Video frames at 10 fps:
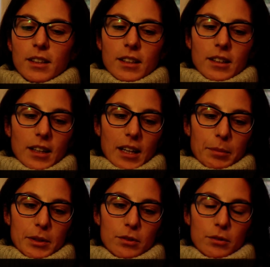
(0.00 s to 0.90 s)
eh, alle
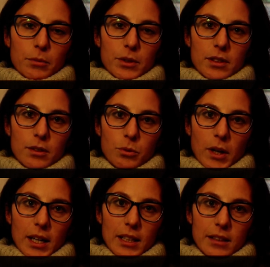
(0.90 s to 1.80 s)
persone
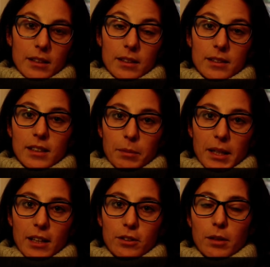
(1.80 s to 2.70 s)
omosessuali
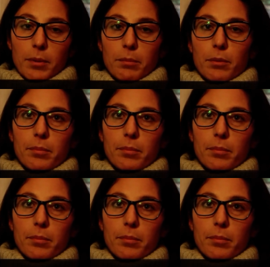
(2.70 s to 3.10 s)
discriminandole proprie,